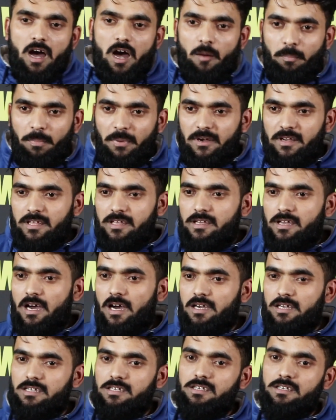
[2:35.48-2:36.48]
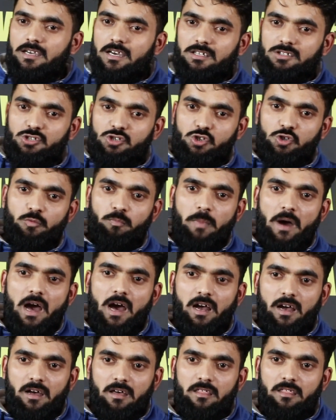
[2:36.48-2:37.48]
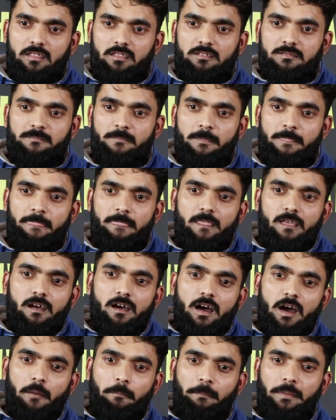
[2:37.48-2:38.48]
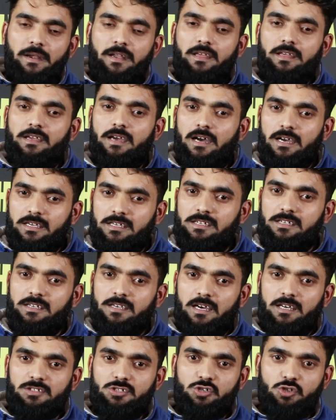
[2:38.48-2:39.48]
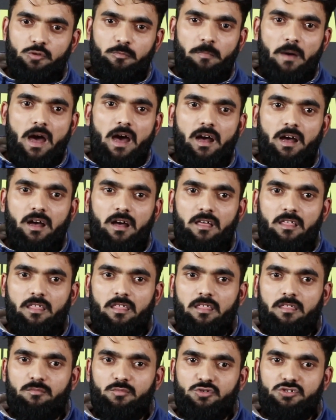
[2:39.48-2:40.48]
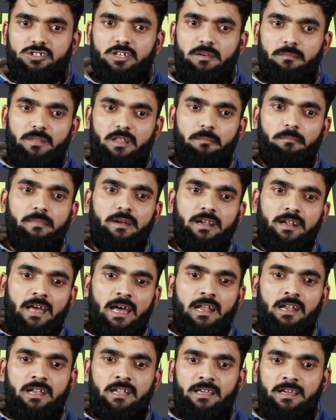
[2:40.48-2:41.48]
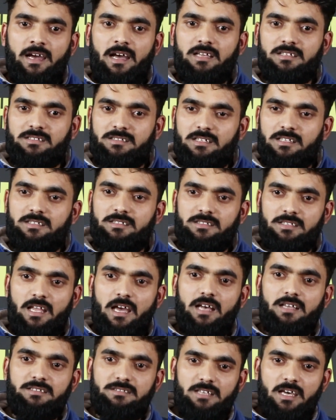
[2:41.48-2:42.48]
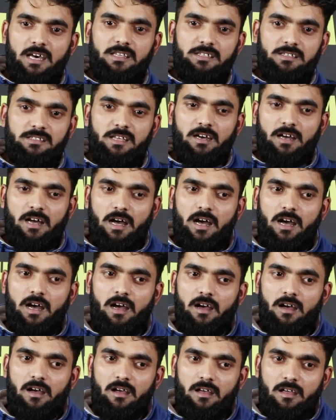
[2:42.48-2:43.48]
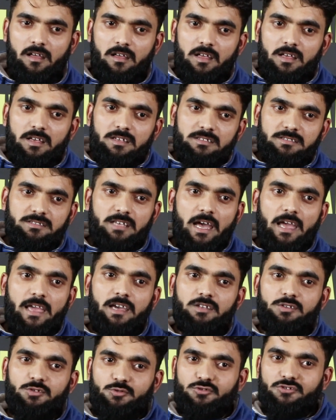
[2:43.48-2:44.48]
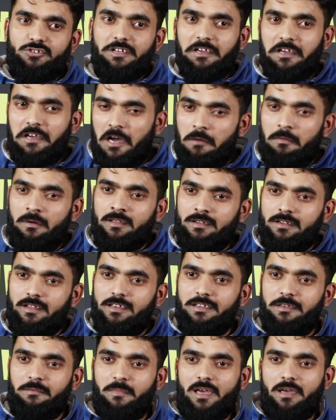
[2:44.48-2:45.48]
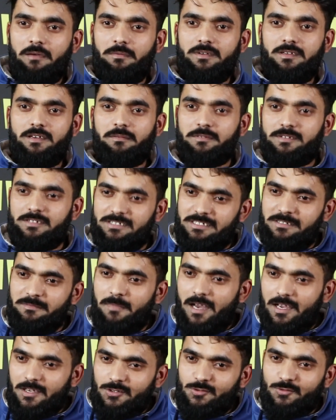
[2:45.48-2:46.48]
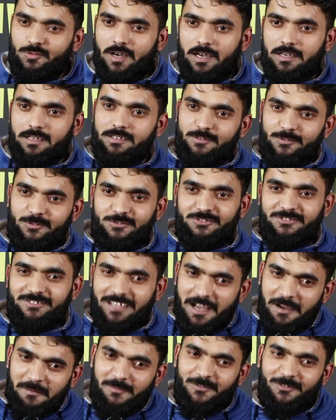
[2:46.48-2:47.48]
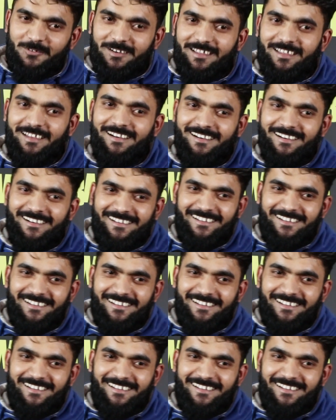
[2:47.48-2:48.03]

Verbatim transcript: अपनी हकीकत छुपाकर अपनी हकीकत छुपाकर मुझे भ्रम में डालने का सिलसिला जारी रखा शायद उसे खबर नहीं मैं भी अब किसी माशुका की कोई शाम हो गया